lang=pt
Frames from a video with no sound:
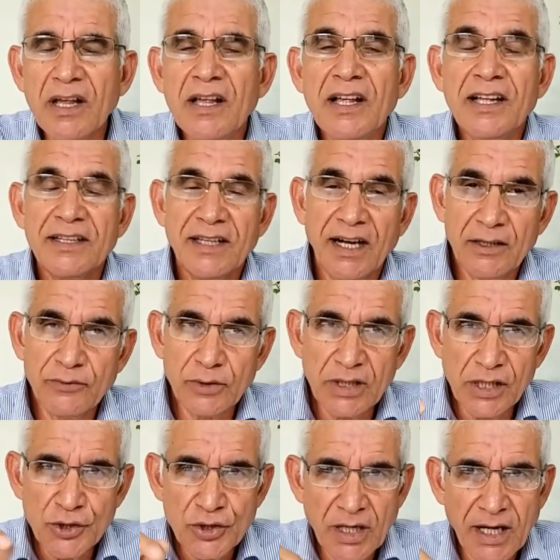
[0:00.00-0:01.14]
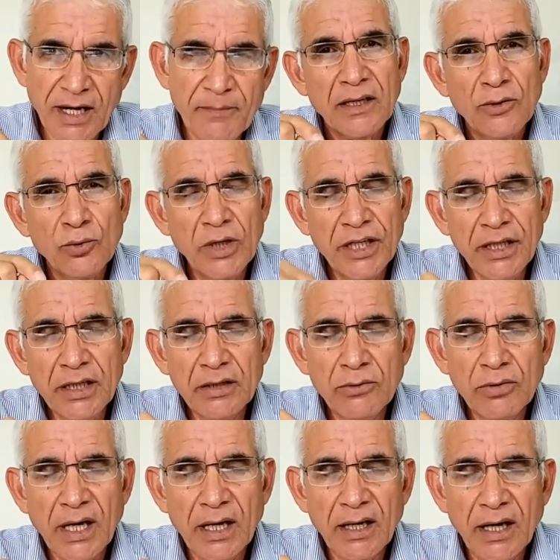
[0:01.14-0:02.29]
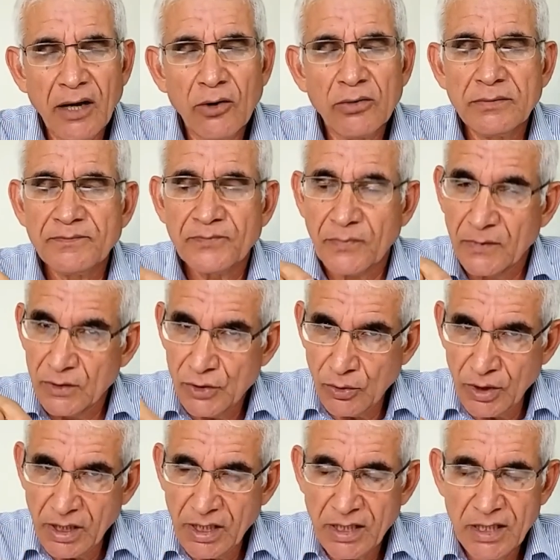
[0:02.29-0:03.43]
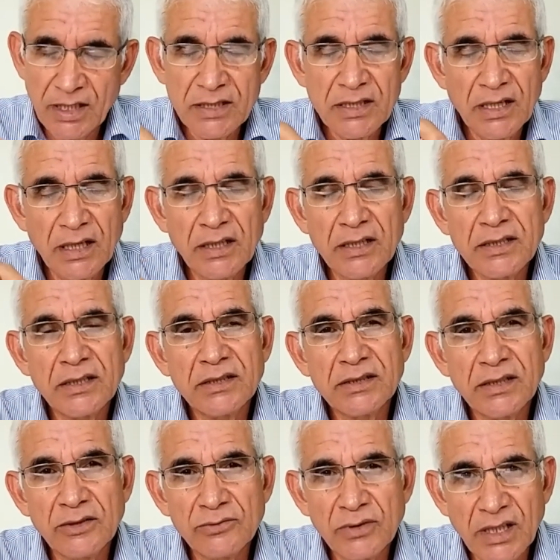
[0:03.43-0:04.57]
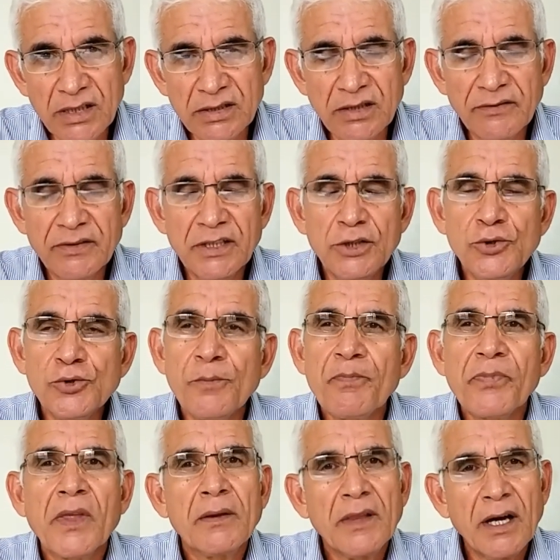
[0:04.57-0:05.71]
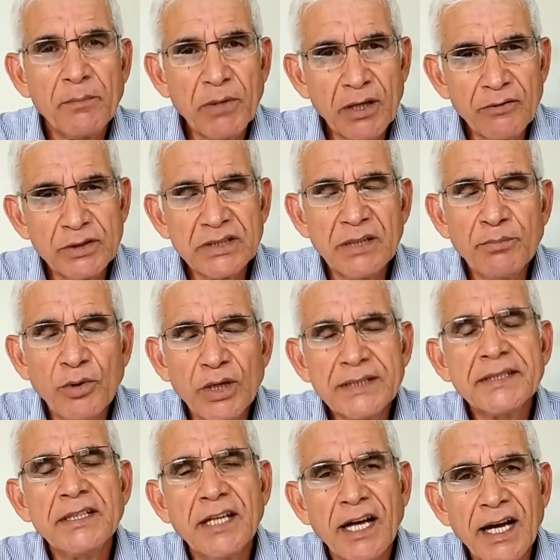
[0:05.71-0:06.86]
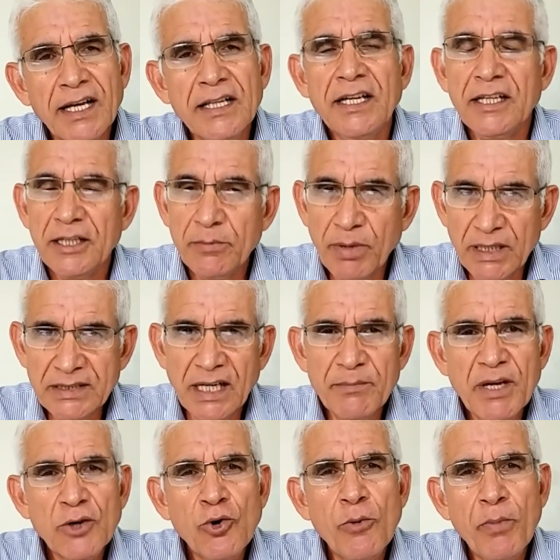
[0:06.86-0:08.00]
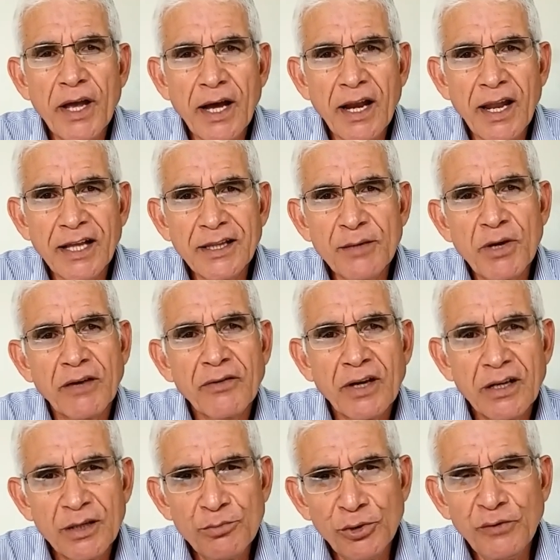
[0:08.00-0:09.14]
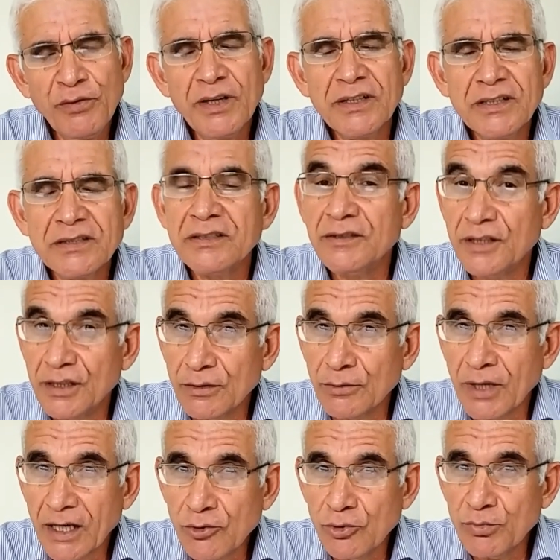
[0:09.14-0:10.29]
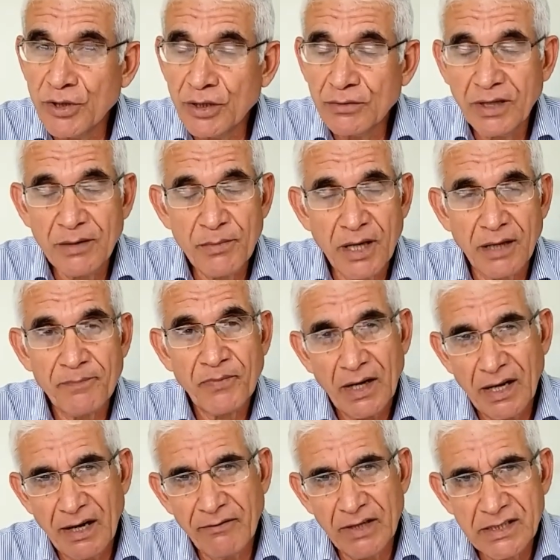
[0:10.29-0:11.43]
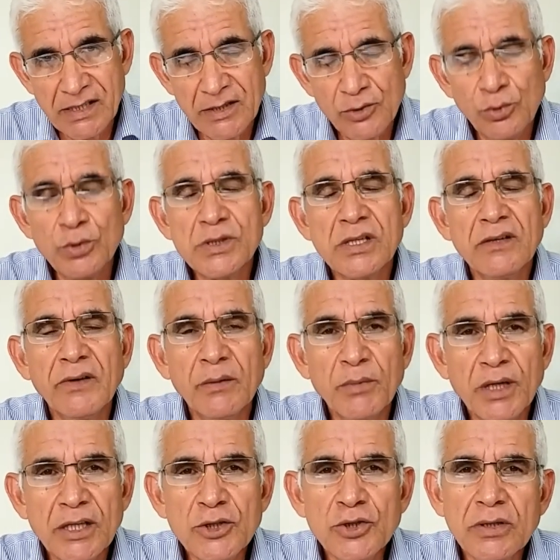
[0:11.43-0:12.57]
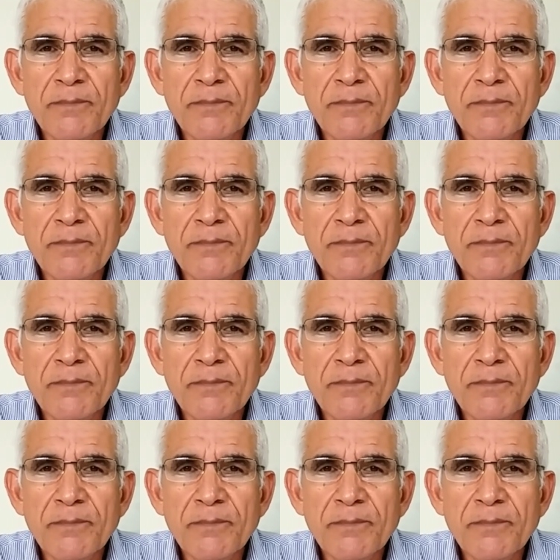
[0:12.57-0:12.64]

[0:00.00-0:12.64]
tá? eu vou deixar o link do canal de loterias na descrição desse vídeo, tá? para que você possa ir lá e passar a me acompanhar lá também. Ficarei muito feliz em tê-lo lá comigo também. Lá vai ser exclusivamente